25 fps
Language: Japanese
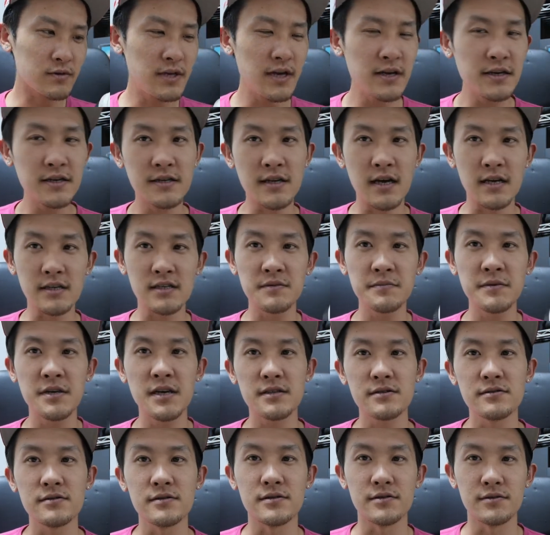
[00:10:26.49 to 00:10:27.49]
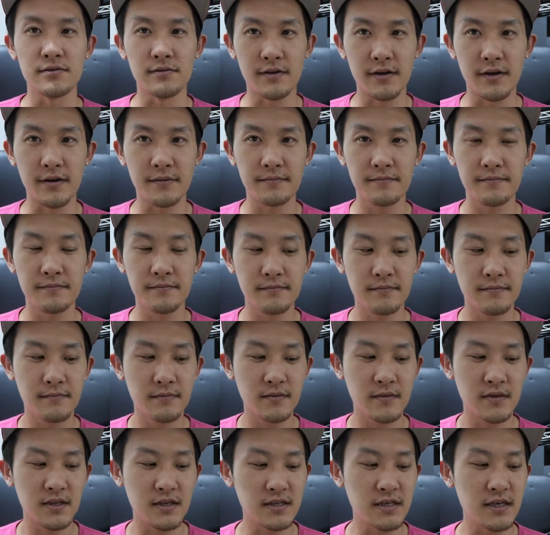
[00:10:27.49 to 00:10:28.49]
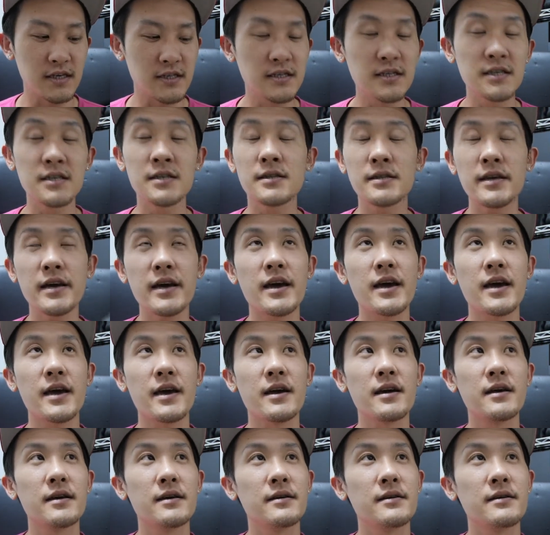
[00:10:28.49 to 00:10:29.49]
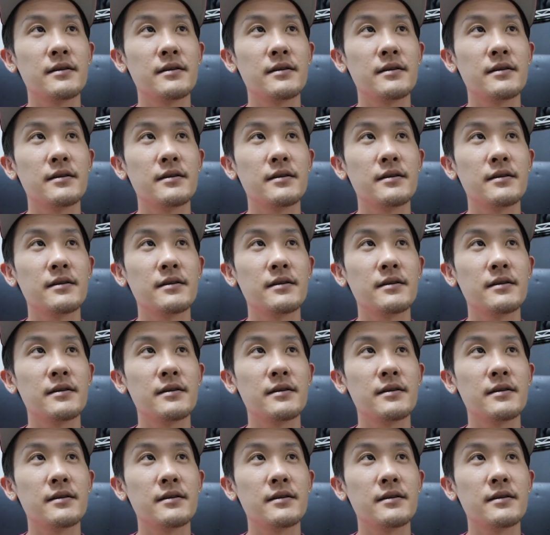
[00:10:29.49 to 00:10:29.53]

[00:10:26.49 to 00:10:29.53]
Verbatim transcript: に馴染みやすいんですよね。写真撮